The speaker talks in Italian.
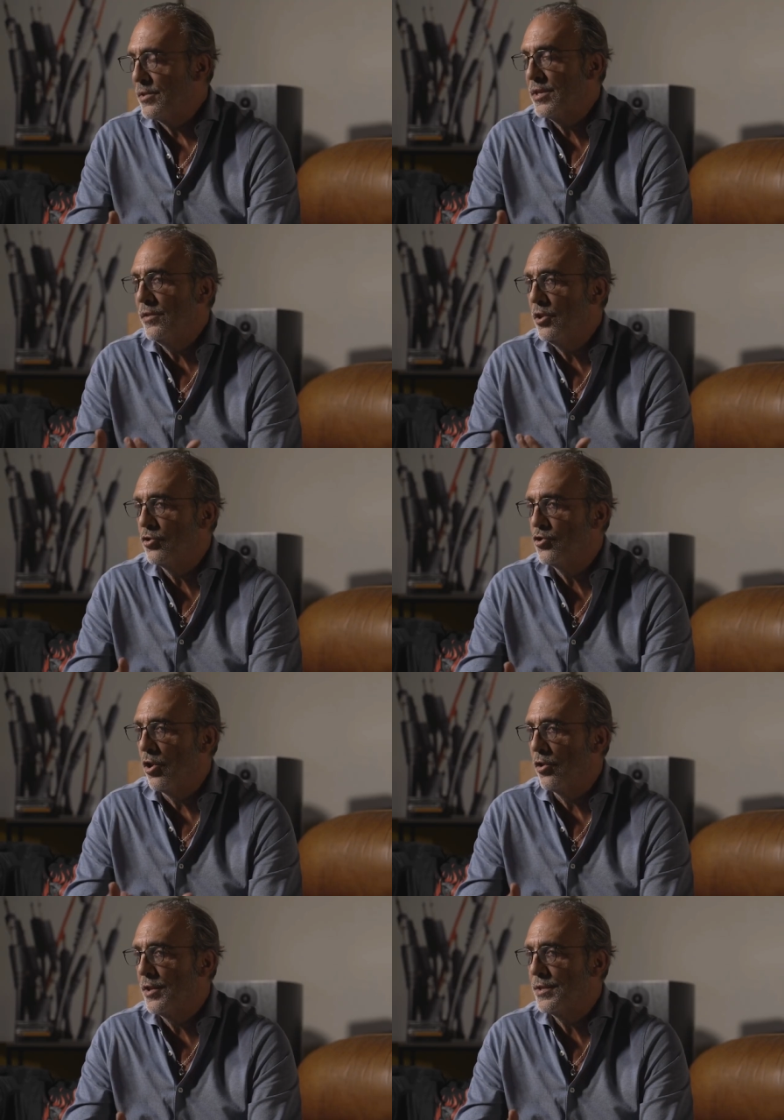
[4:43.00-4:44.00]
Questi
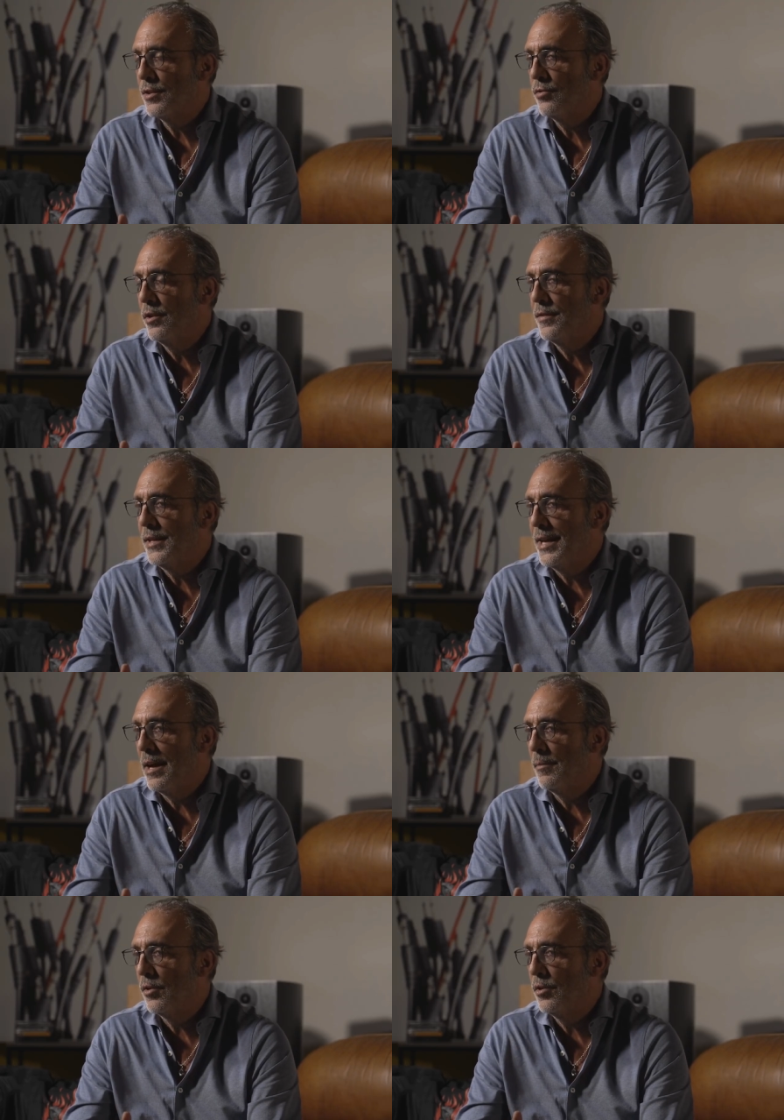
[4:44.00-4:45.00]
videogiochi, se noi li
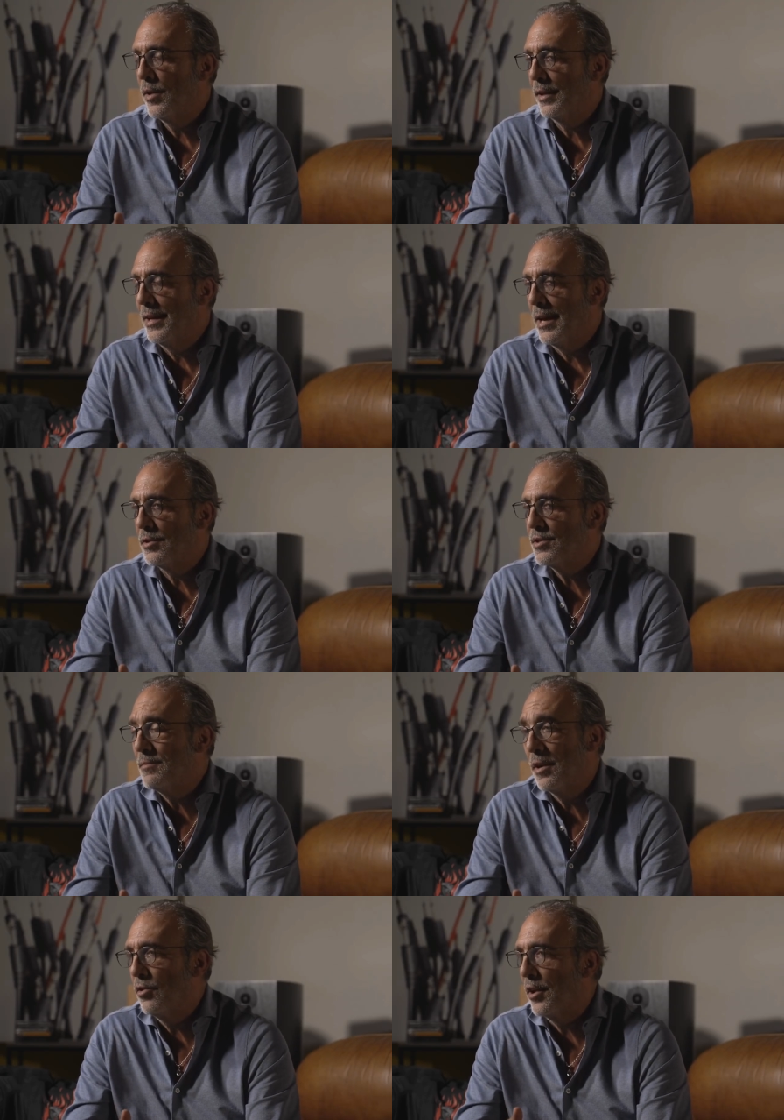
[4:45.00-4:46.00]
vediamo, li guardiamo,
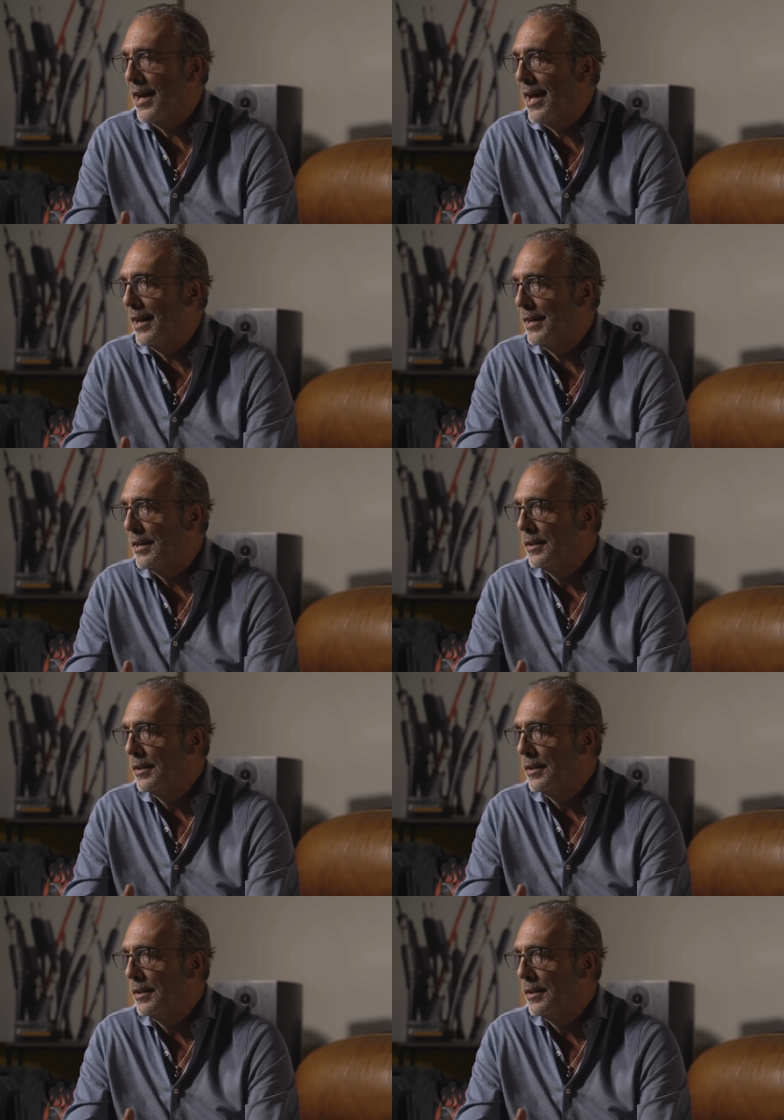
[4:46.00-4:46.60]
sembrano reali